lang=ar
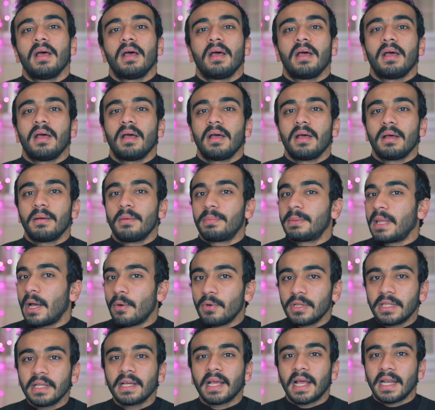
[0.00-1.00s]
آه، بتاع
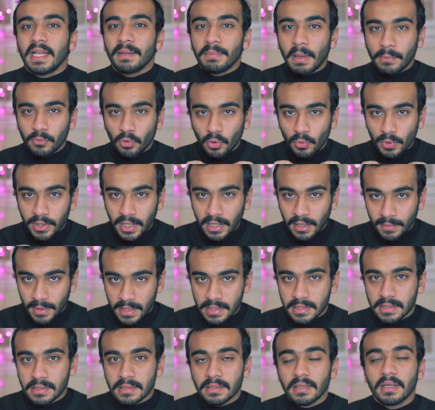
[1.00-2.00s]
ويدنج خليك مع بتوع الويدنج
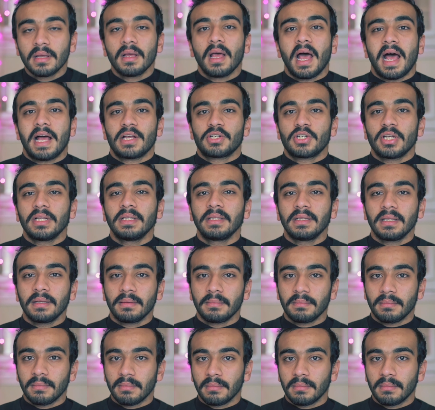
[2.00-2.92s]
بس عشان